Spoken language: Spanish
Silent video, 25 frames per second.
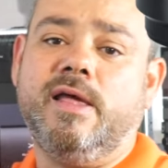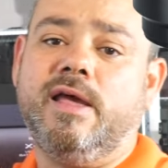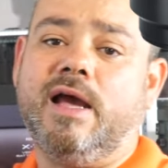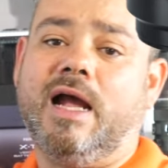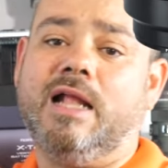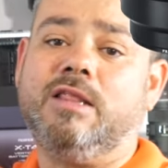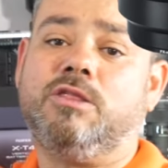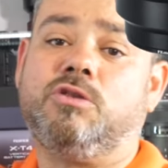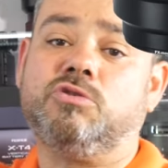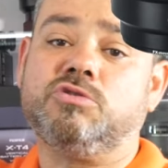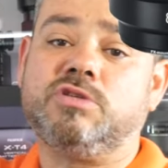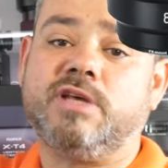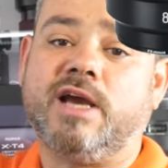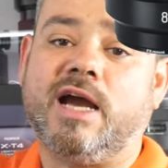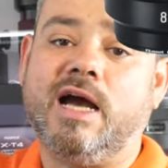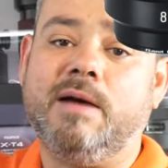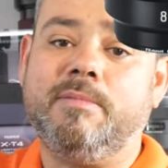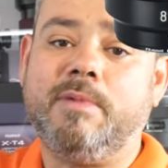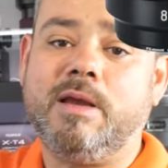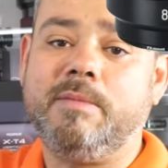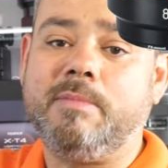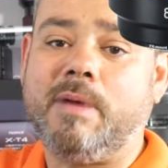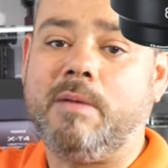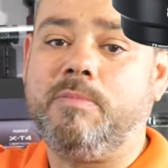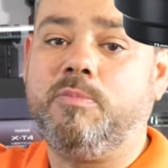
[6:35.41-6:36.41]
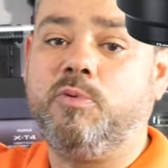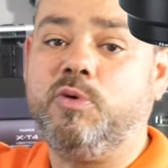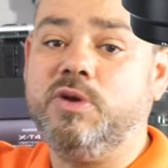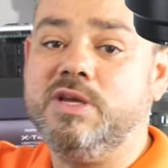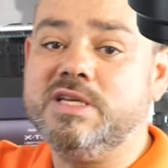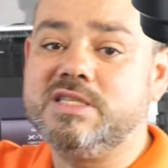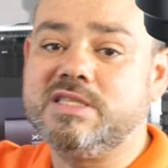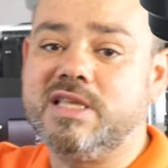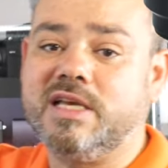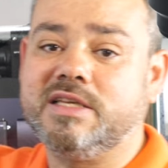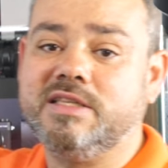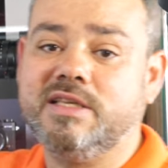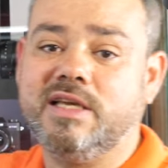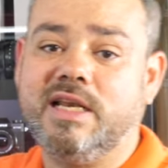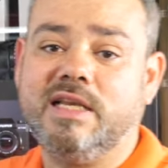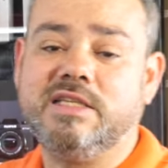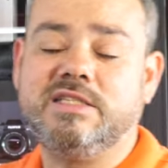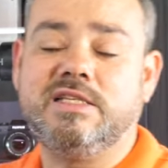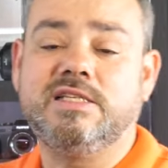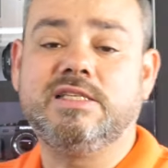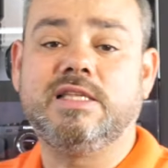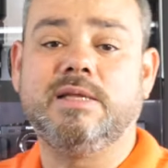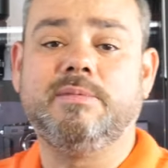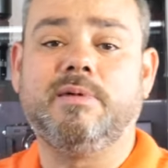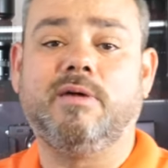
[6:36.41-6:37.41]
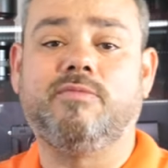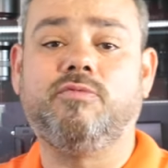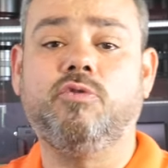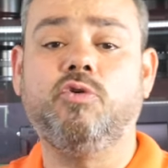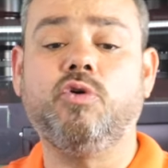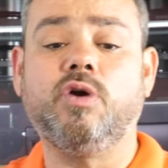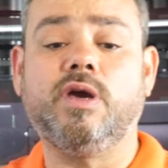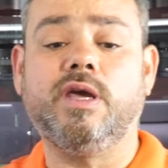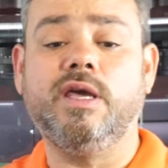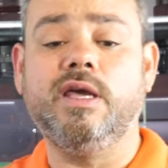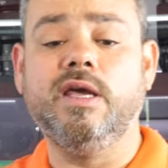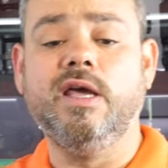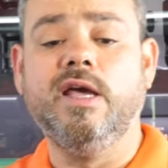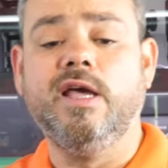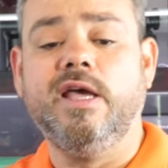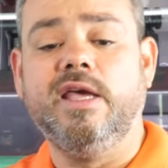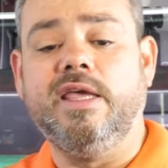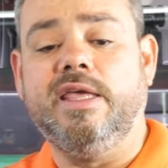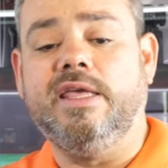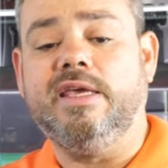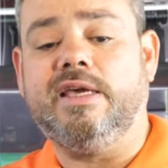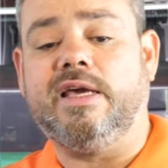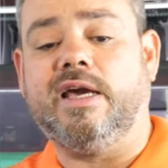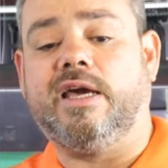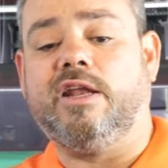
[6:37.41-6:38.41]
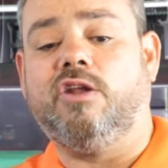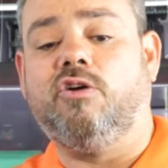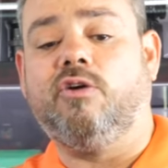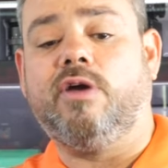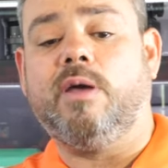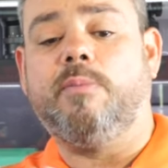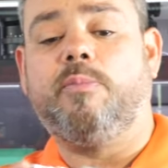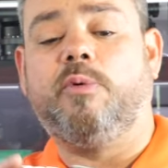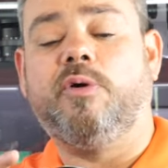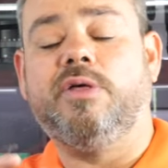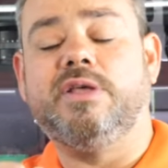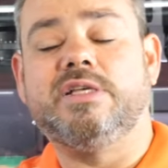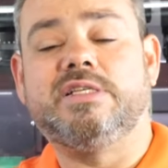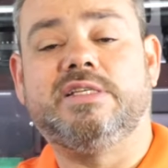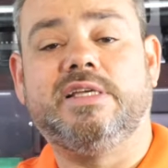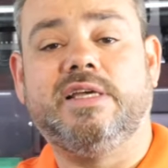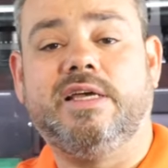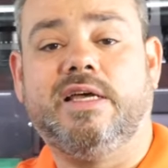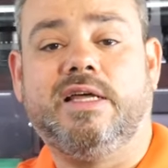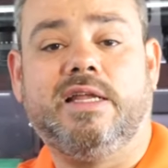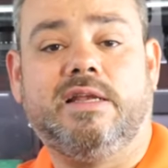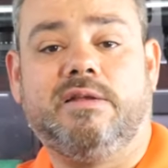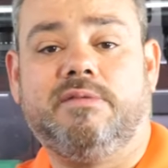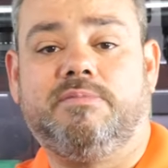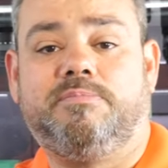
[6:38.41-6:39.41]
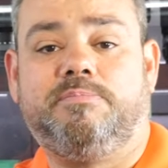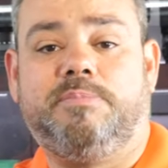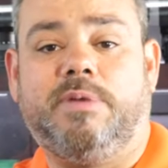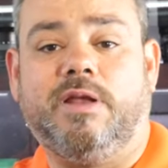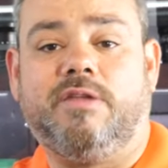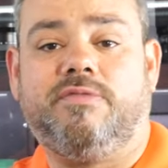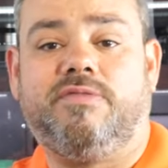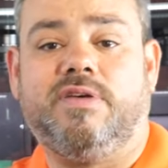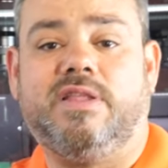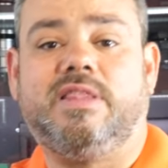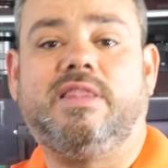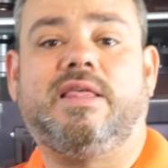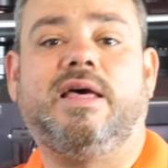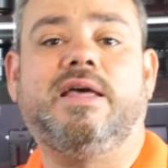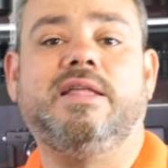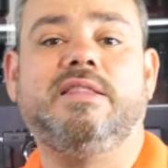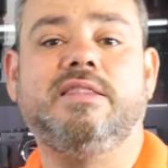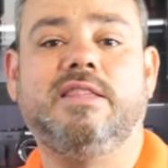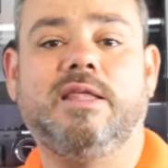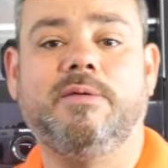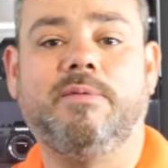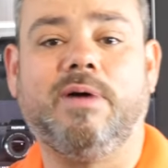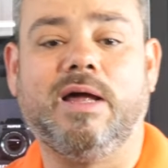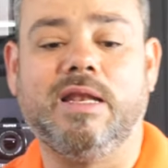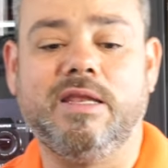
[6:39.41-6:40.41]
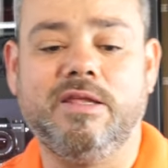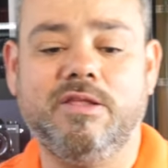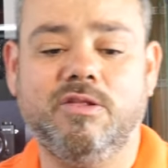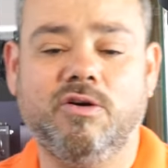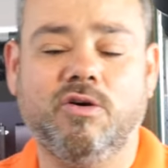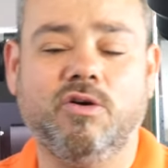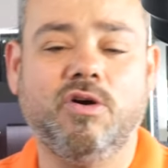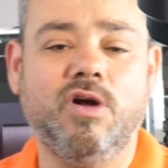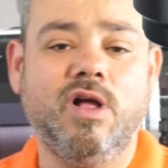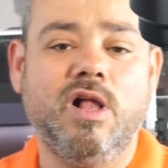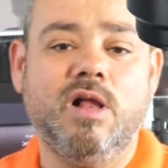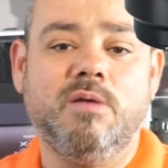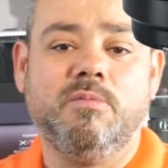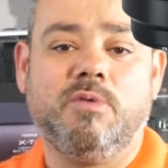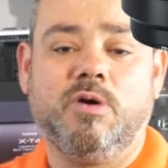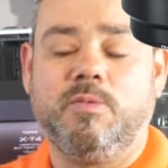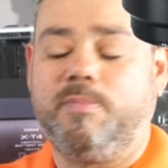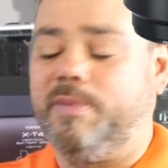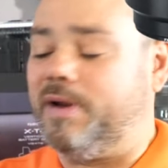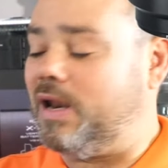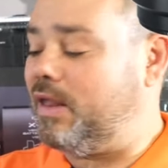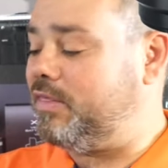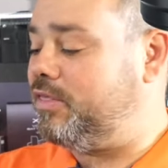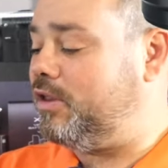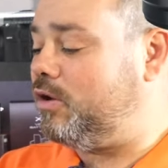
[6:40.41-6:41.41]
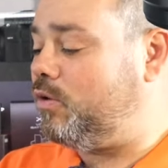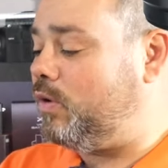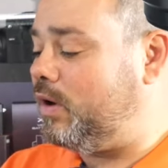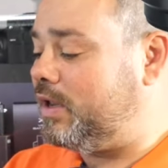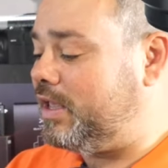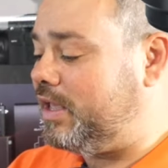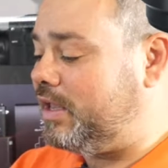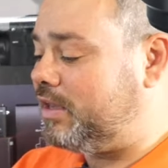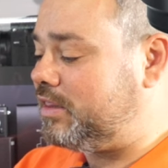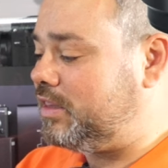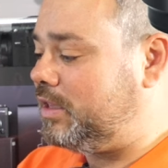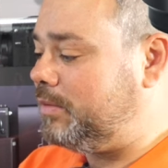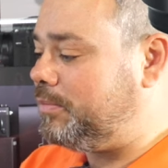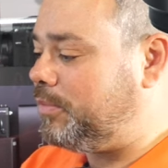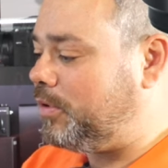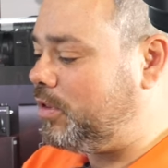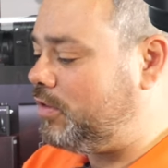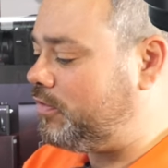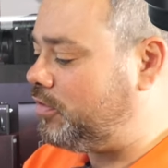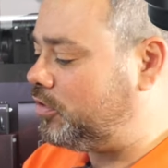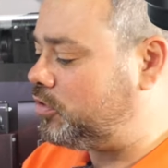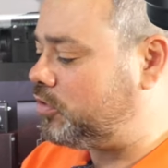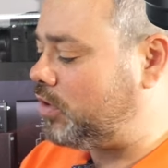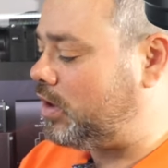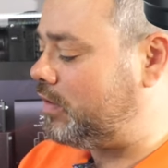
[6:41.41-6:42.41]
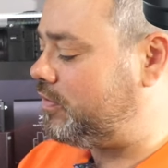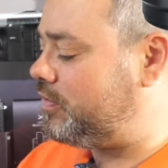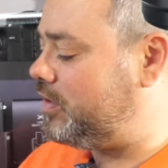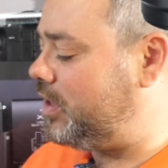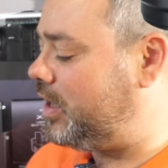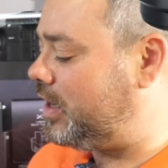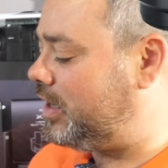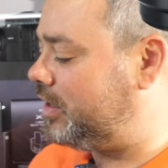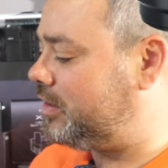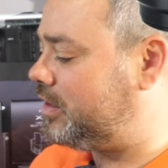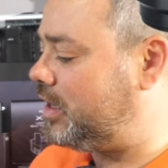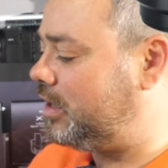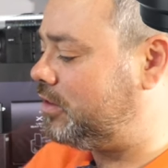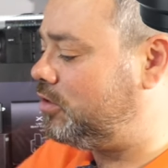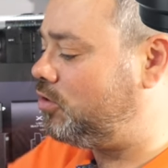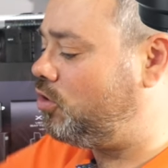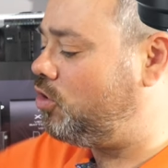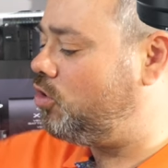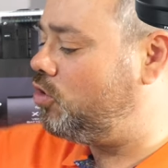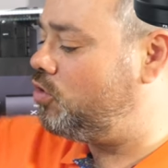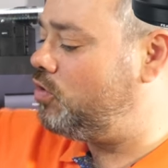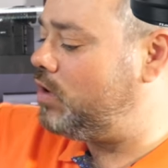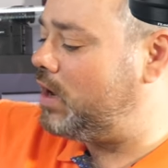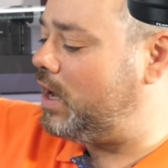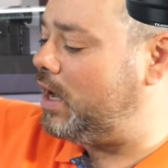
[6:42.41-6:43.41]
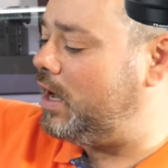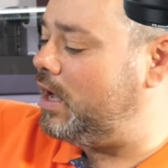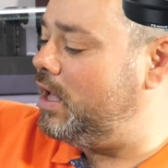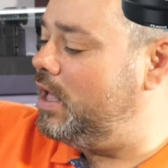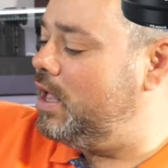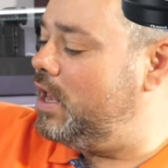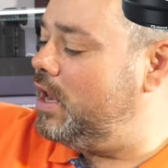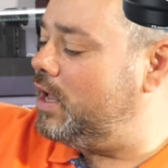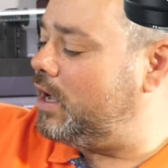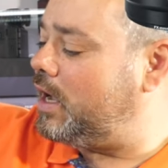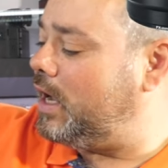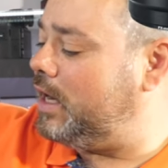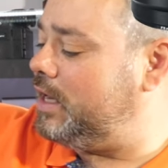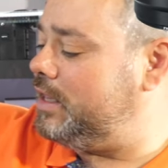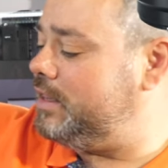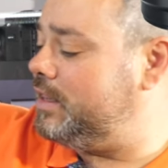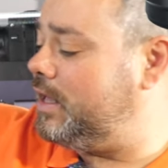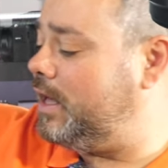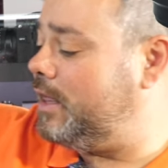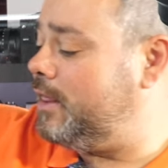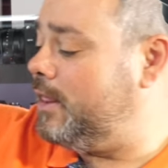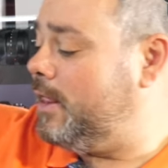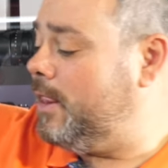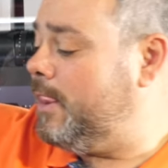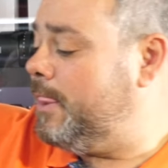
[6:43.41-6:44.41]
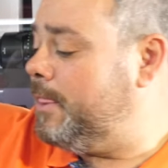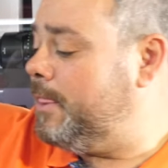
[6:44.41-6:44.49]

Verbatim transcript: altos de gama y más puristas del sistema Fuji y que creo que puede ser perfectamente válido pues para hacer cualquier tipo de fotografía de retrato con una calidad.